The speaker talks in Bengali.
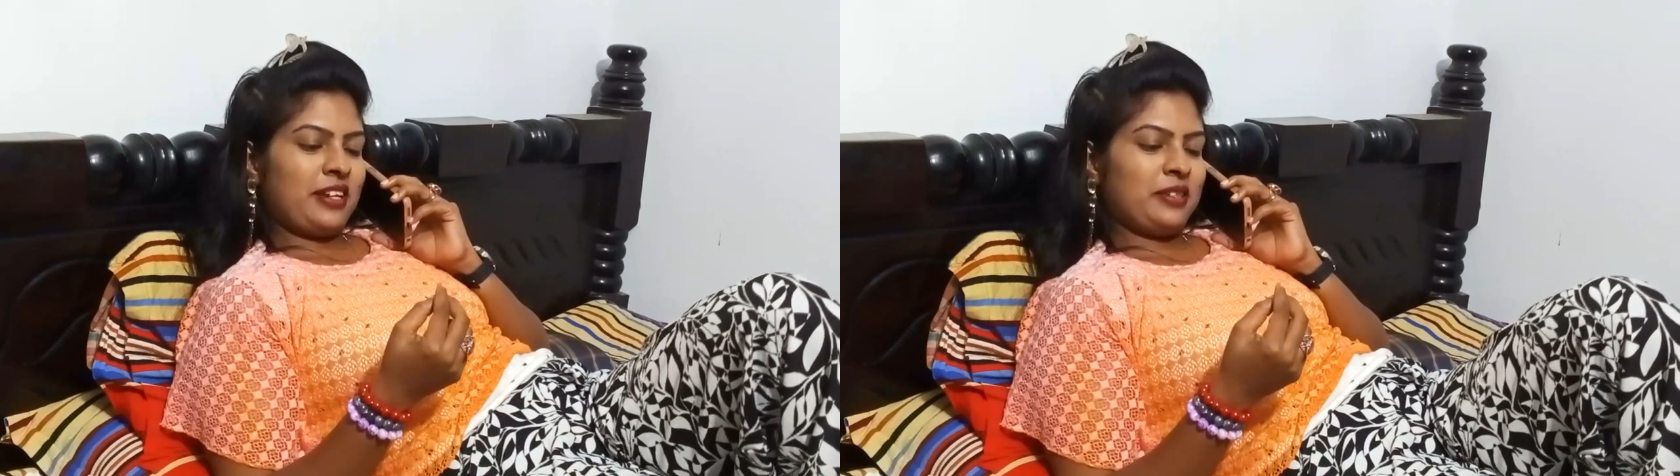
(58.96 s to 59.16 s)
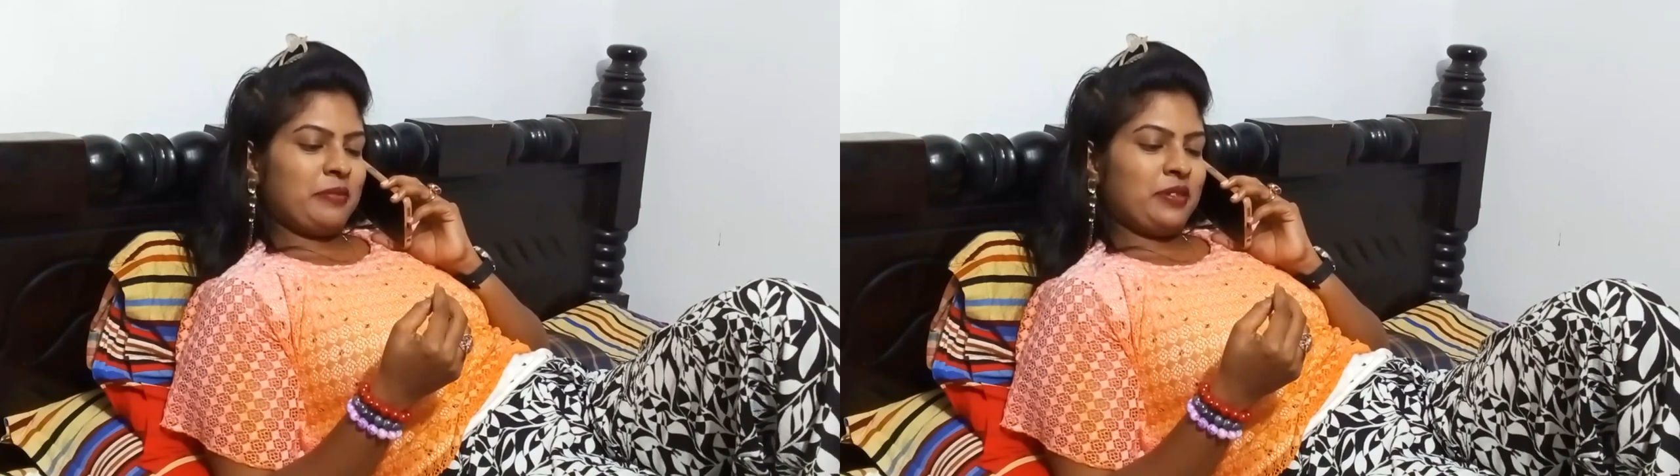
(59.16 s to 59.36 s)

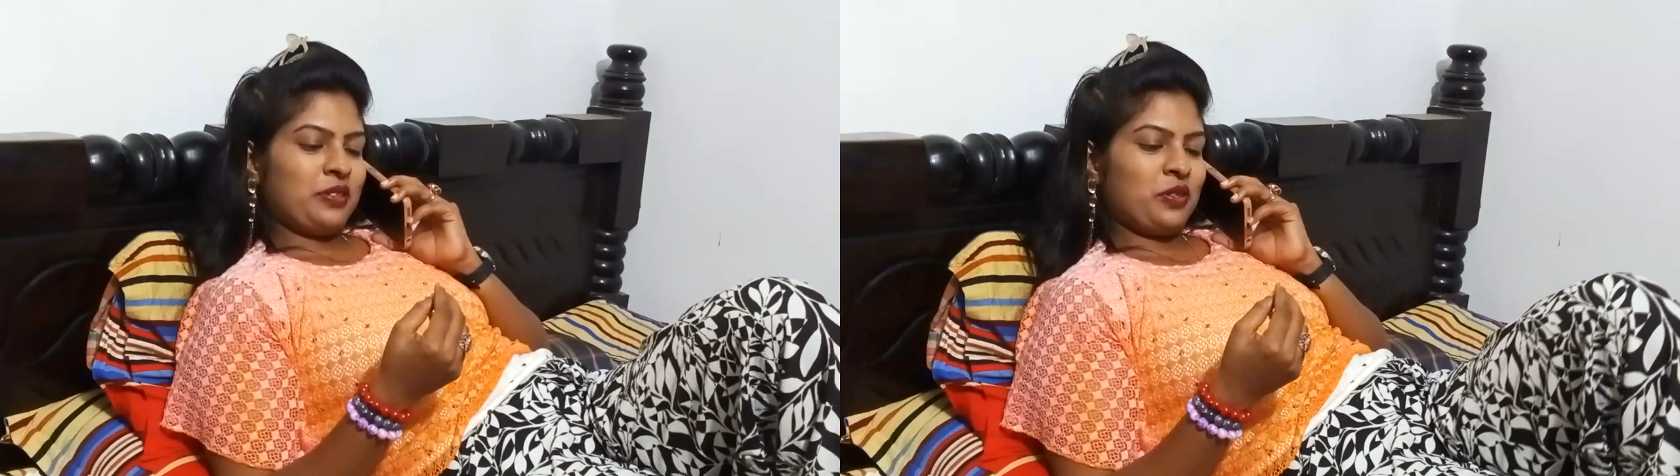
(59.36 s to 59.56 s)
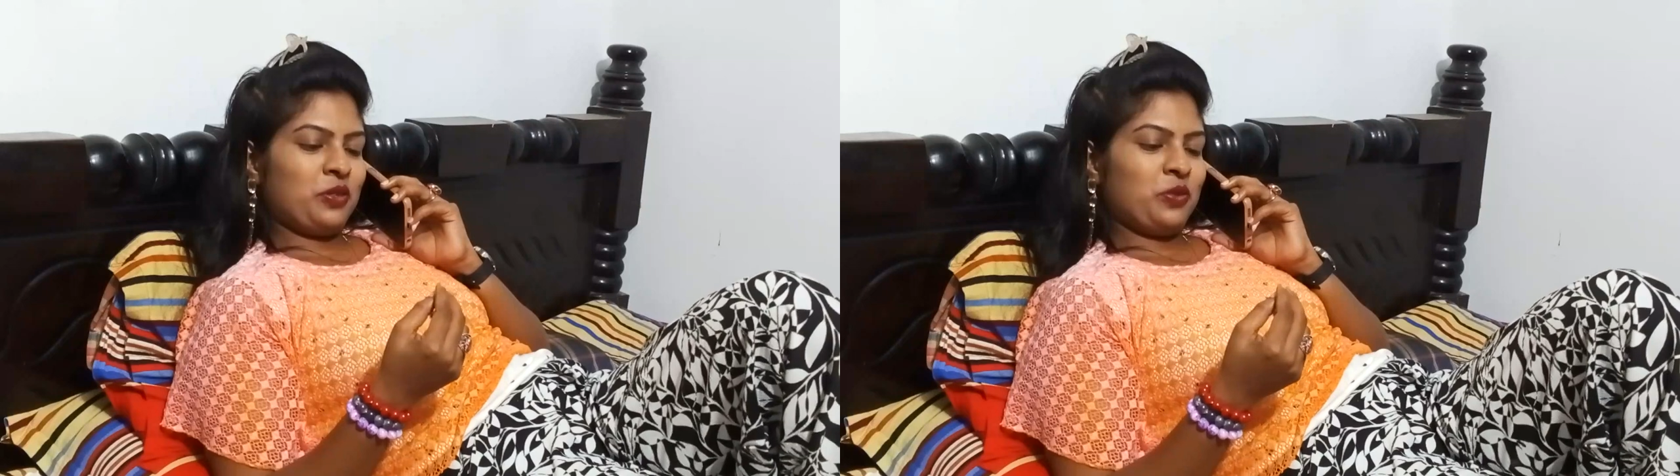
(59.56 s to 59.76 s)

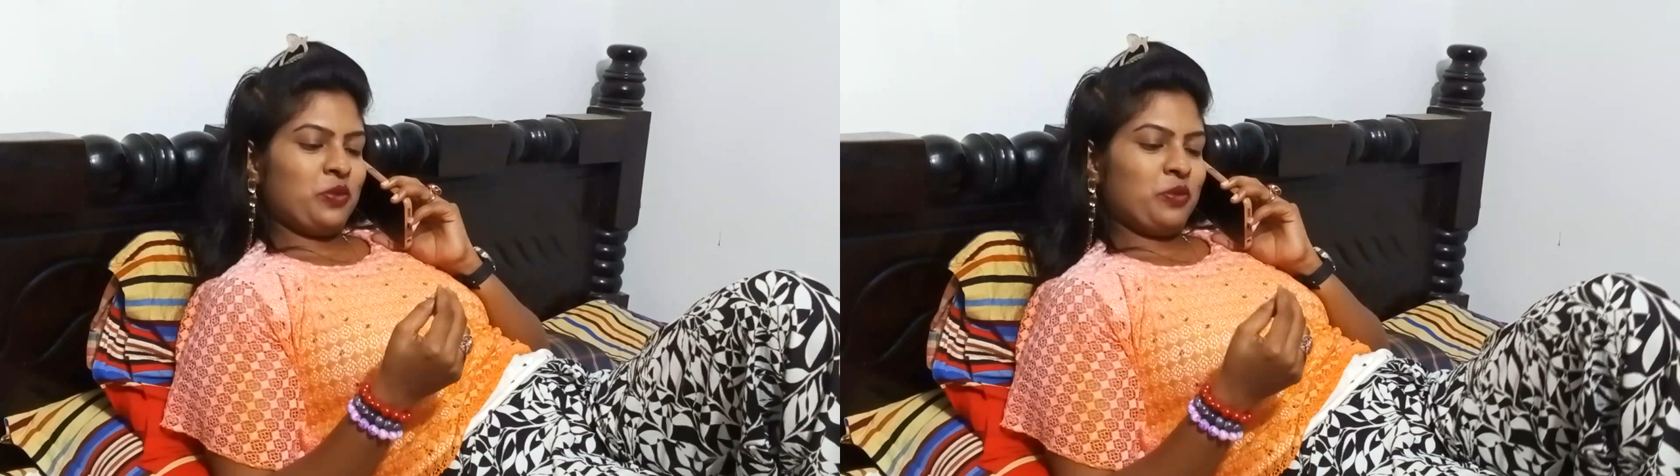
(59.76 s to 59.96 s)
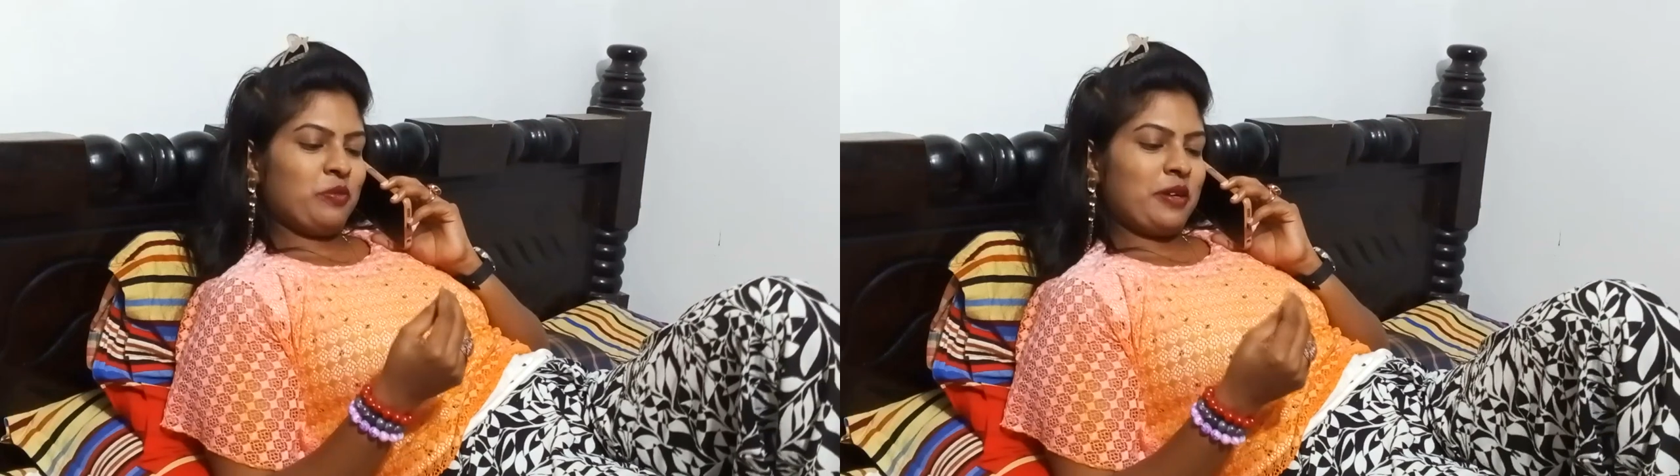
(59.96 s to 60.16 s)
আশেপাশে হয়তো
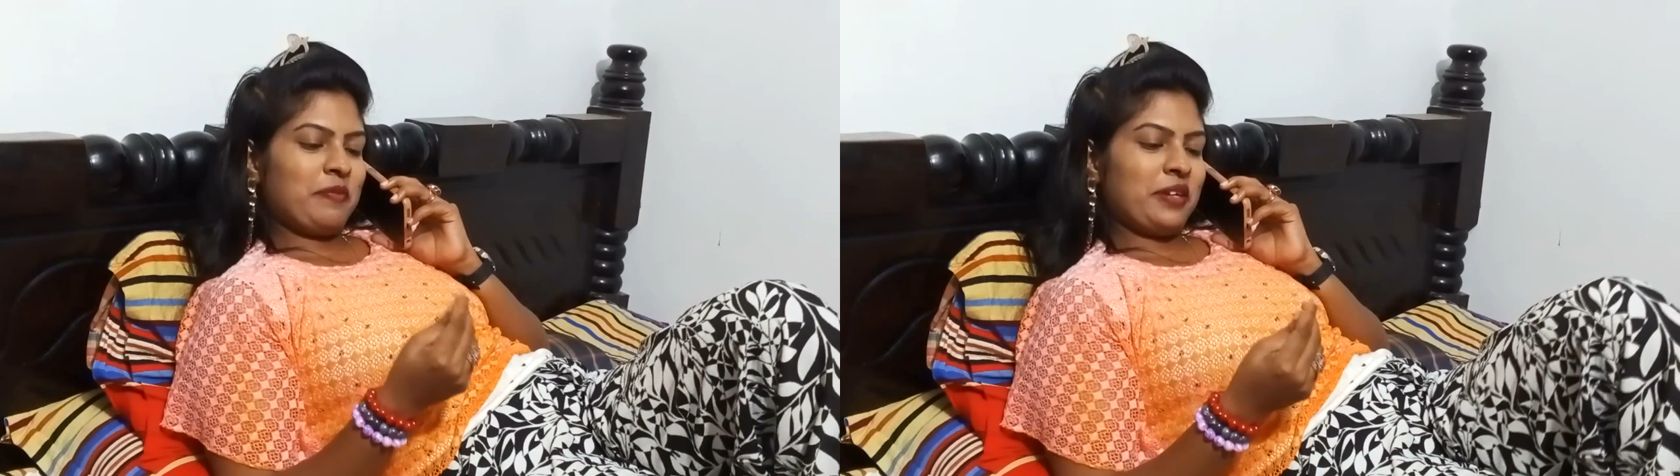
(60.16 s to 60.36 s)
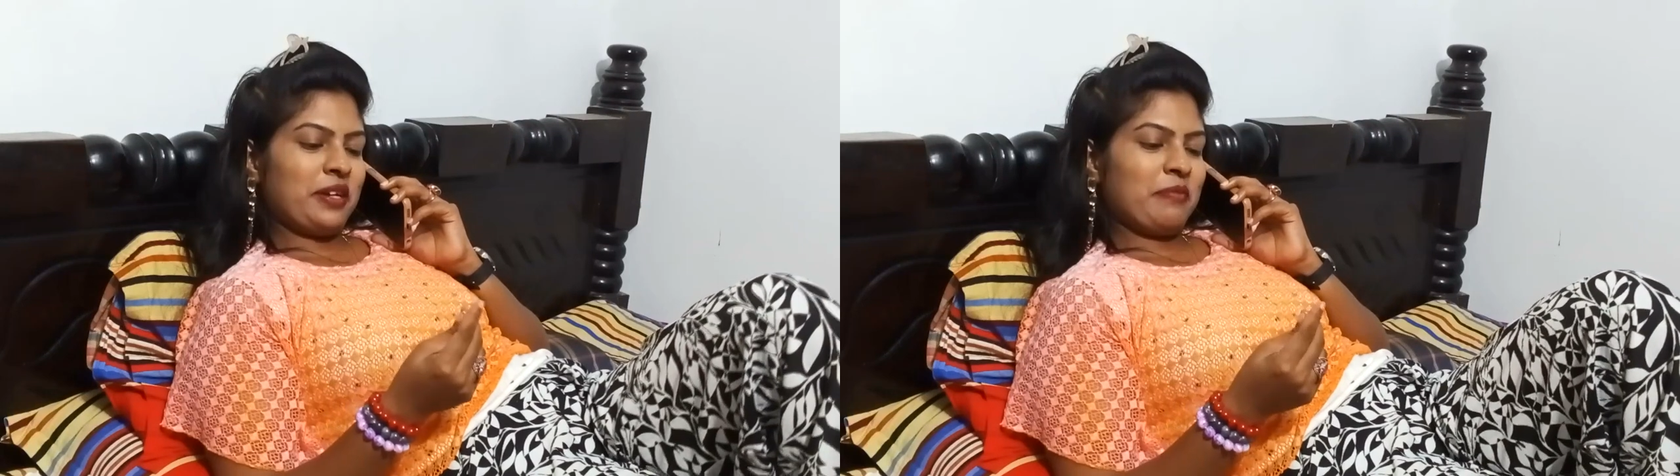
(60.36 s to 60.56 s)
কোনো মেয়ে
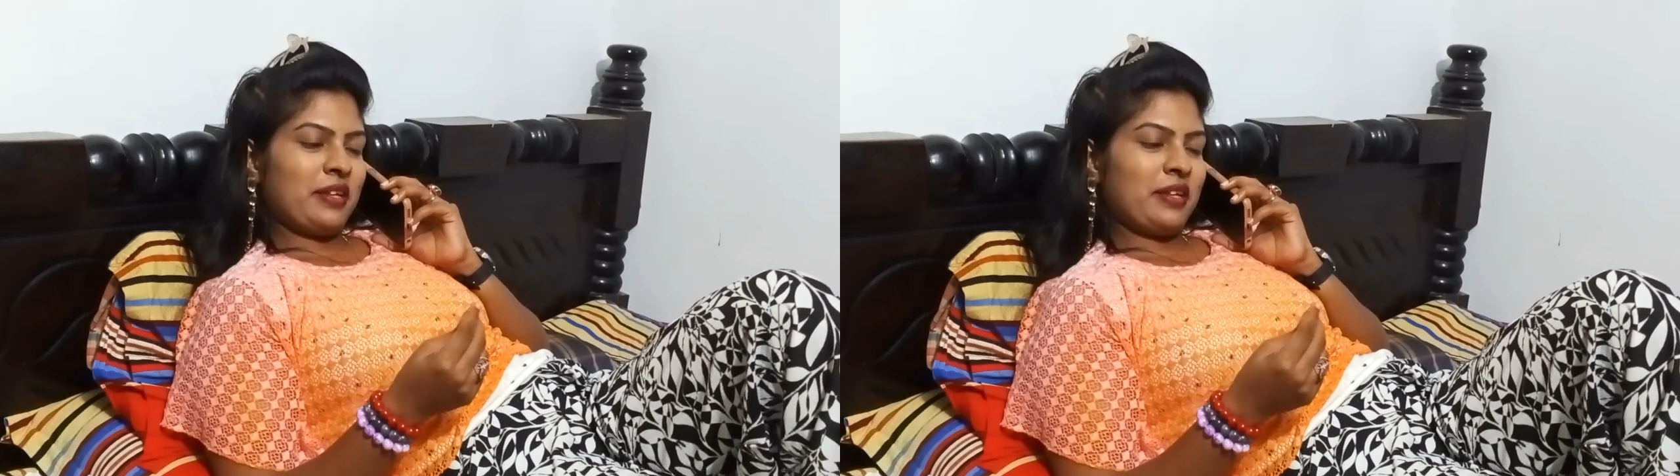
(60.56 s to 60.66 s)
আপনাকে